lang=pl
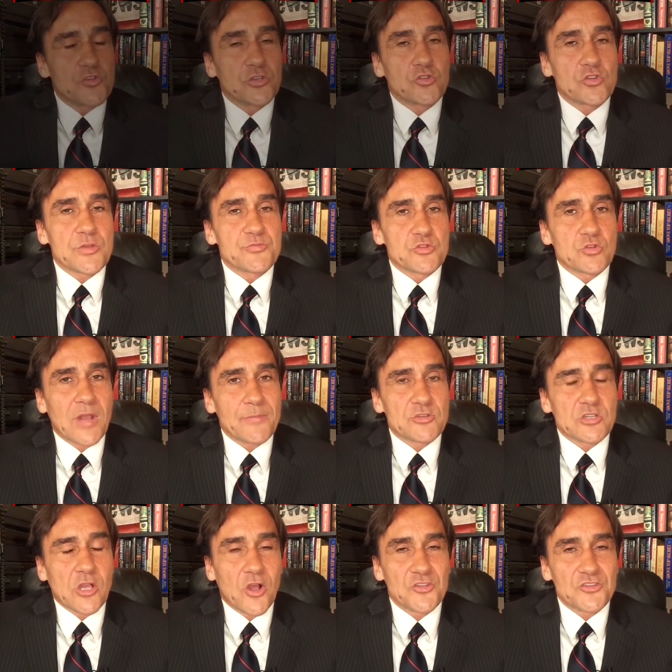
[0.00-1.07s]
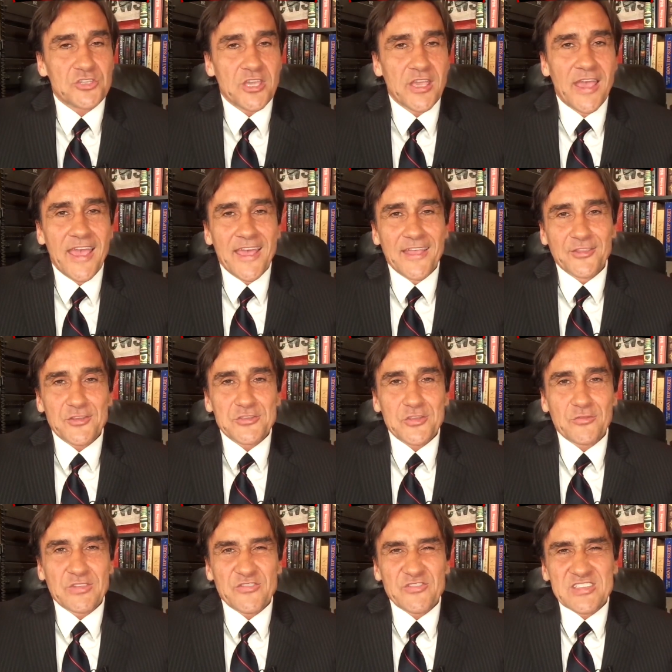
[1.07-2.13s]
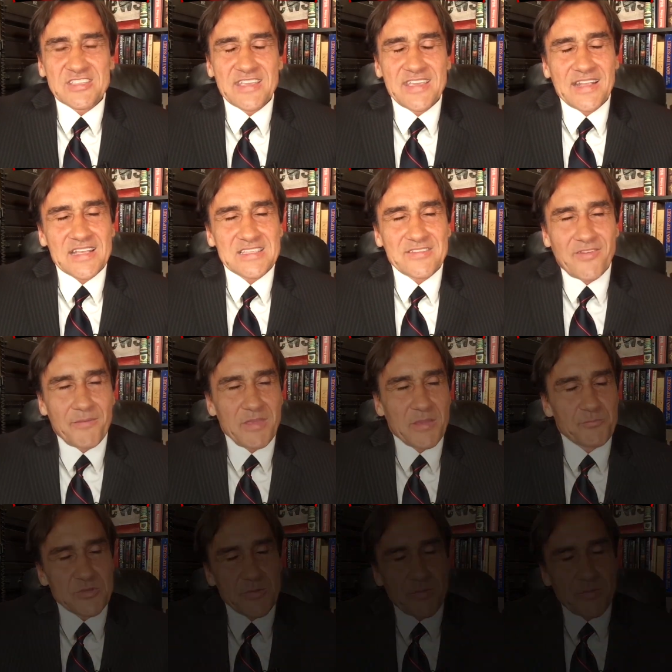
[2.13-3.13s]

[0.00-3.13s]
na nagraniu widać zupełnie coś innego.